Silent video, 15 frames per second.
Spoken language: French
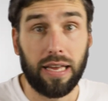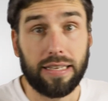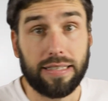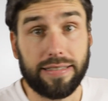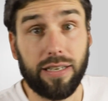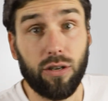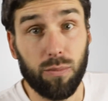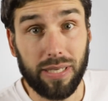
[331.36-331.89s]

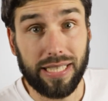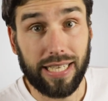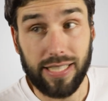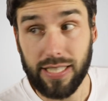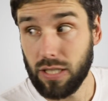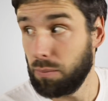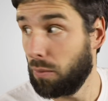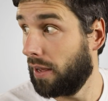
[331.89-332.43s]
c'est le
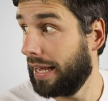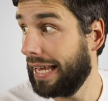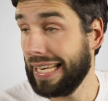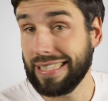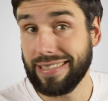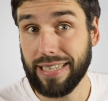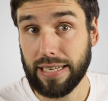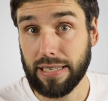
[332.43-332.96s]
mécanisme
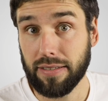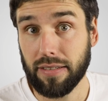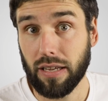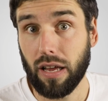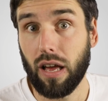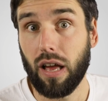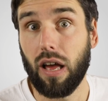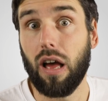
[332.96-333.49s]
exact
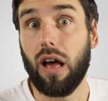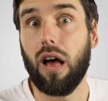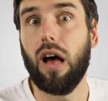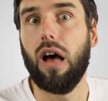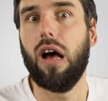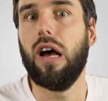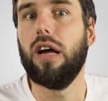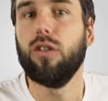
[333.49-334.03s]

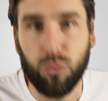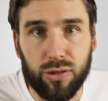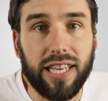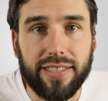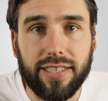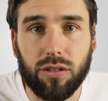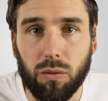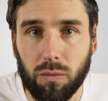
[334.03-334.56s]
d'une
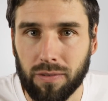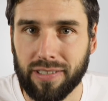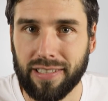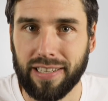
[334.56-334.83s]
addiction.